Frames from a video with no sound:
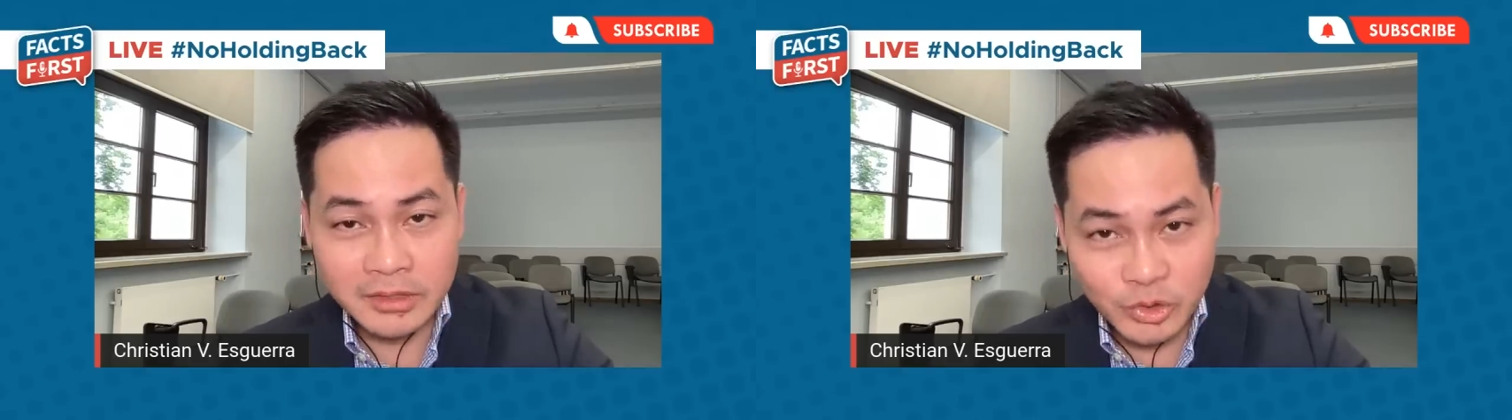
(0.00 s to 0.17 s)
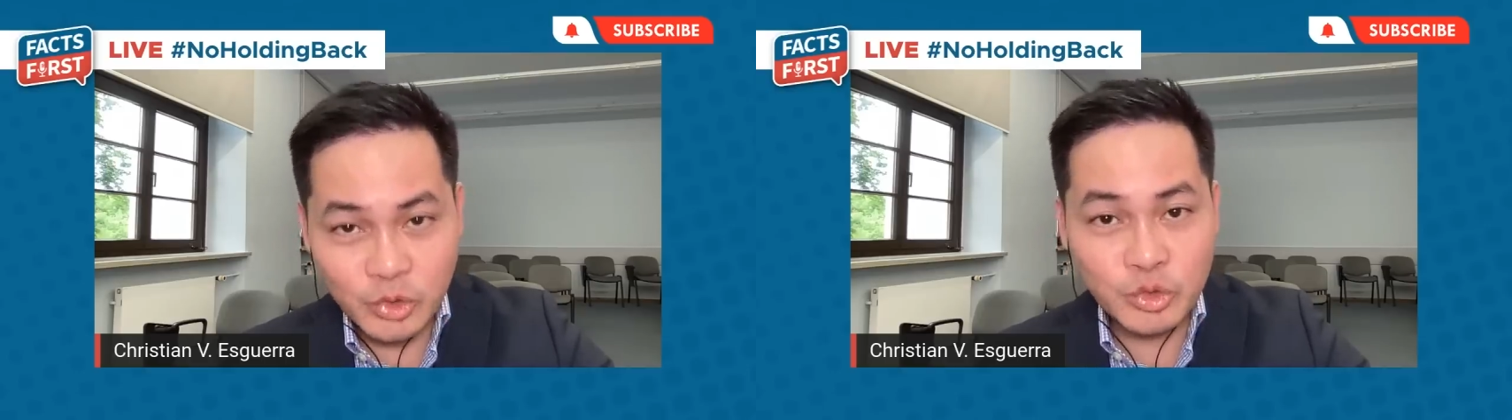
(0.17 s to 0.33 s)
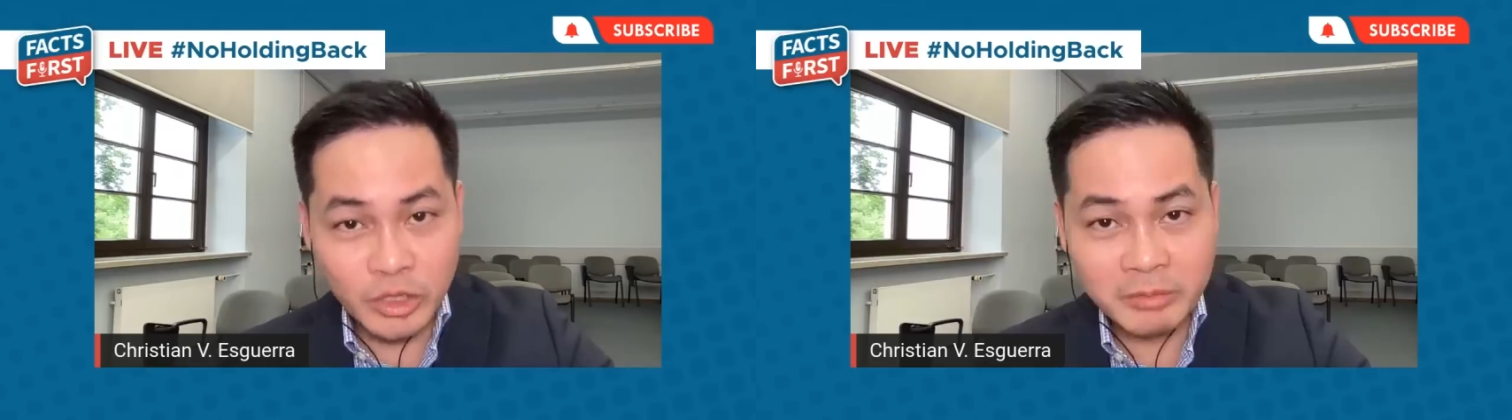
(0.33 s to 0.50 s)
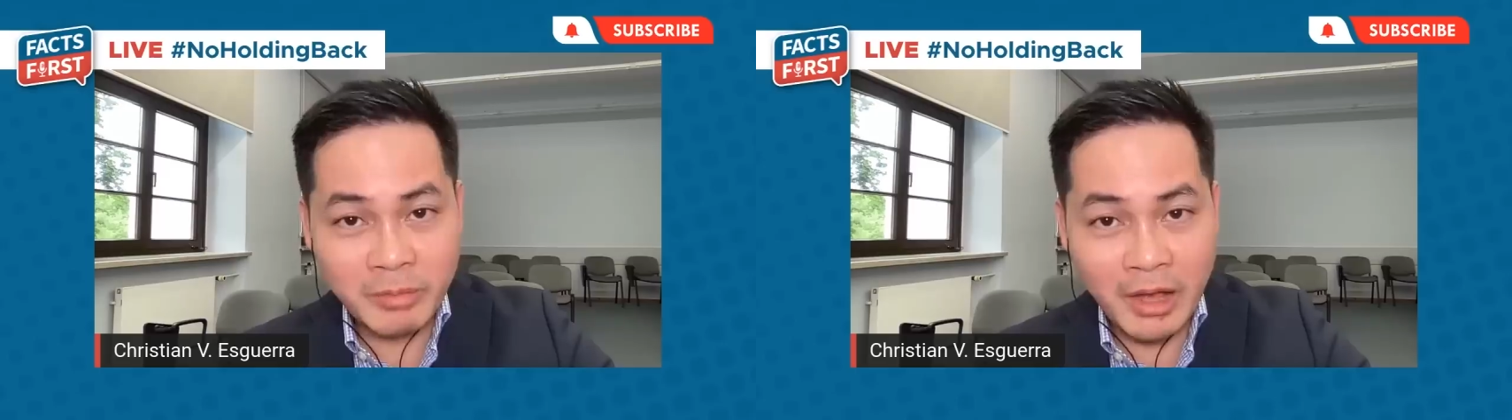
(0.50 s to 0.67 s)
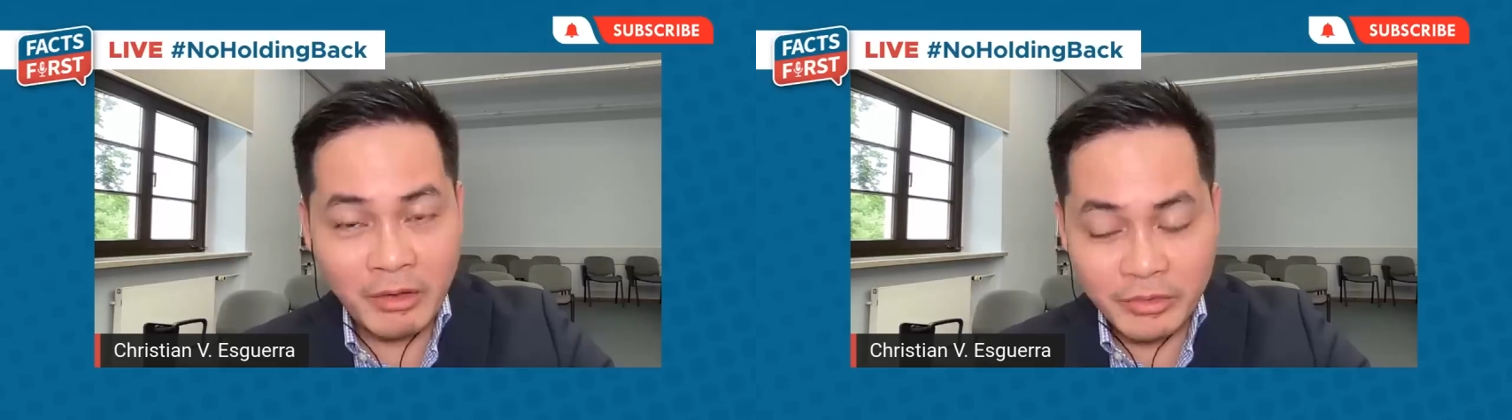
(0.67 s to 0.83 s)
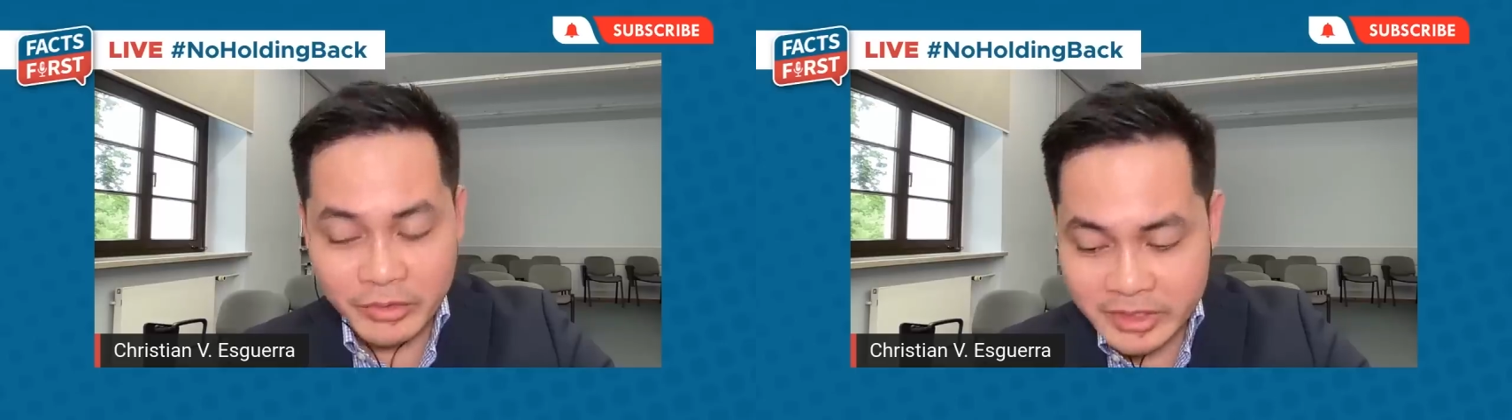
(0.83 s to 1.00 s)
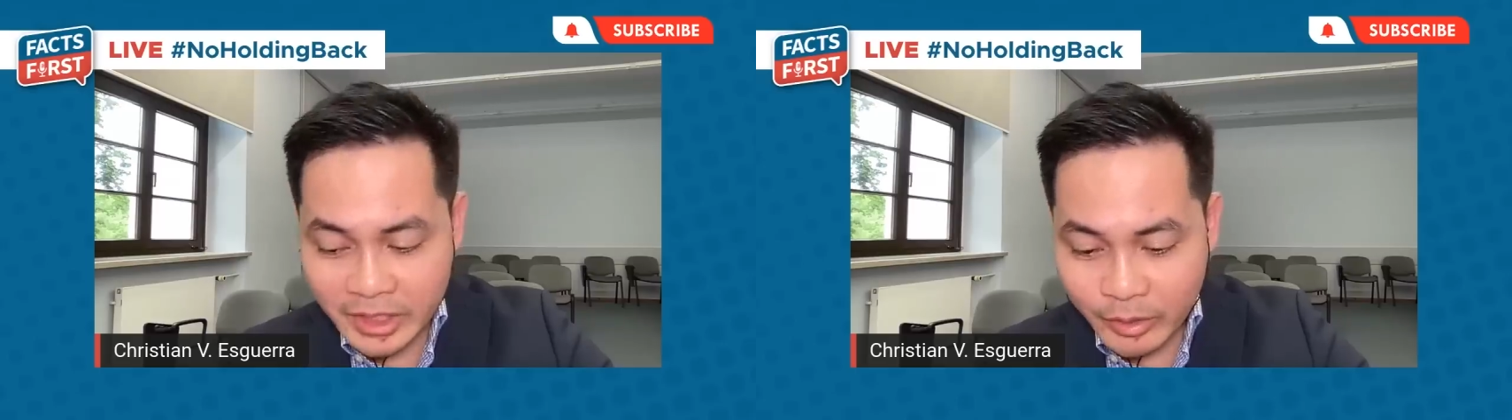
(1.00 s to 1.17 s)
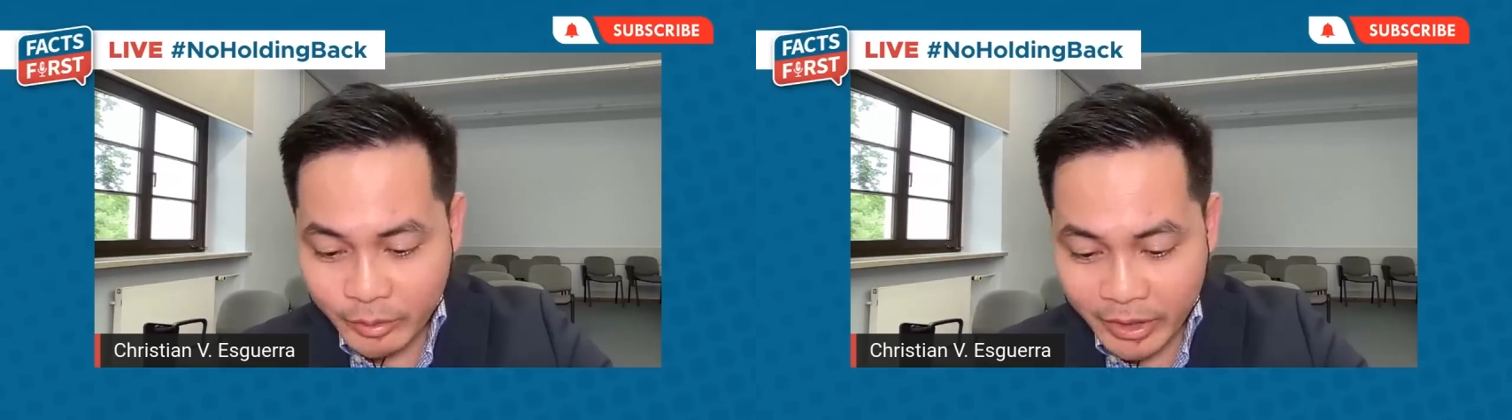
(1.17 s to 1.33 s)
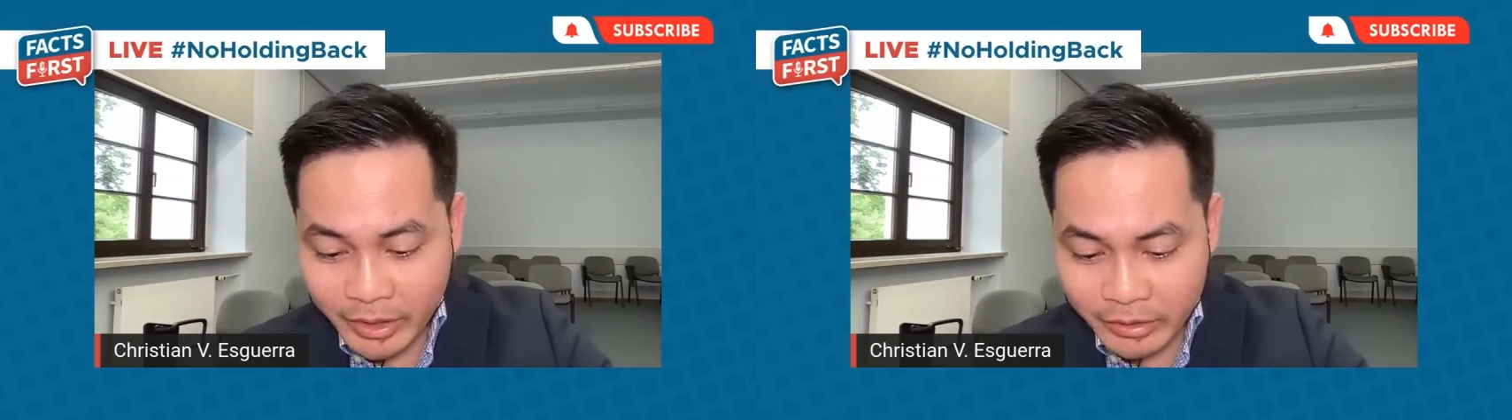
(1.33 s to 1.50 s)
nagsusulat pa ako noon sa
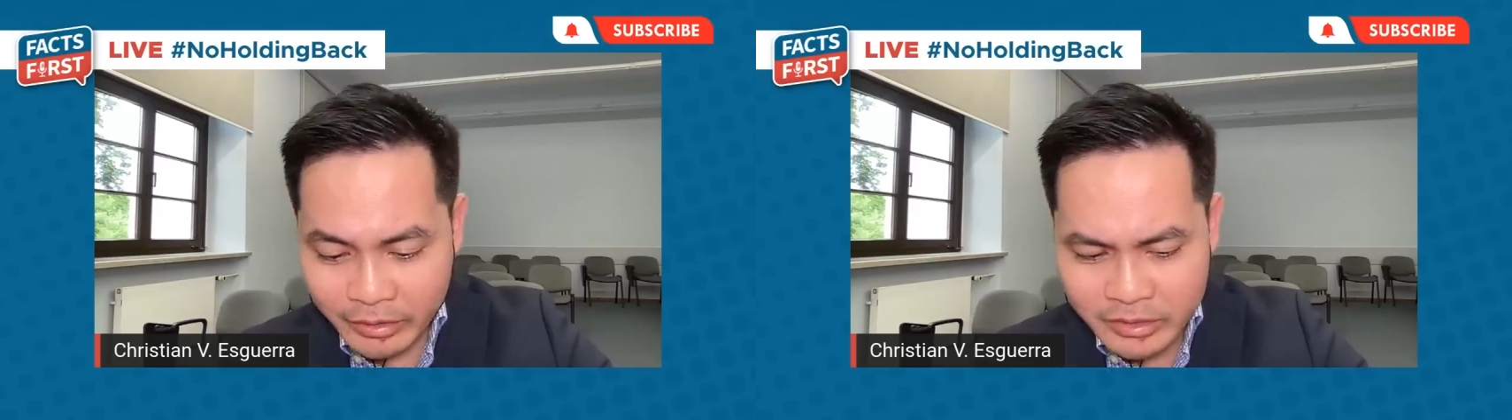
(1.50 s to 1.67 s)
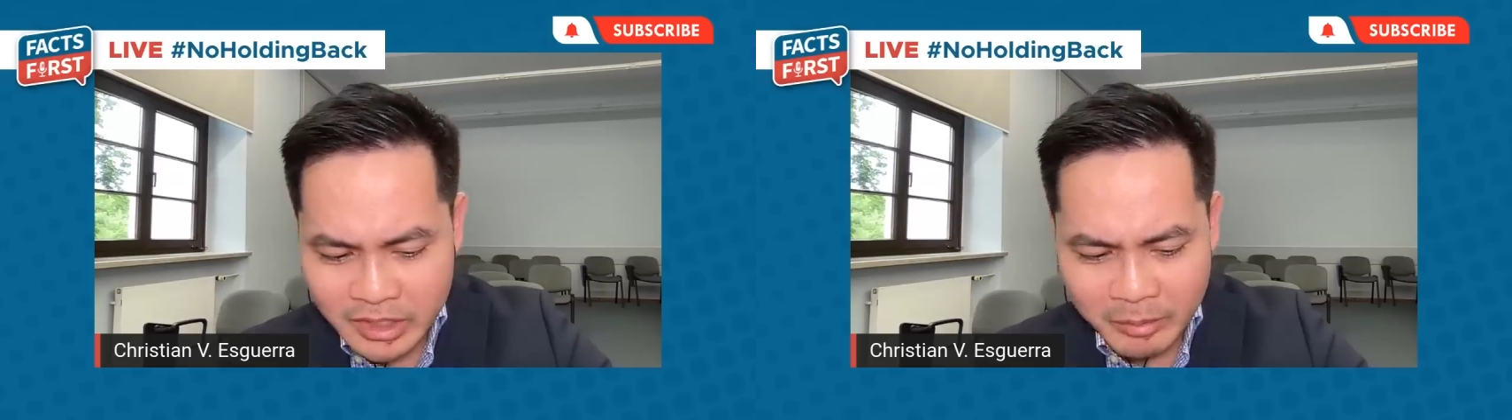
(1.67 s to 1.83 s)
Inquirer, no?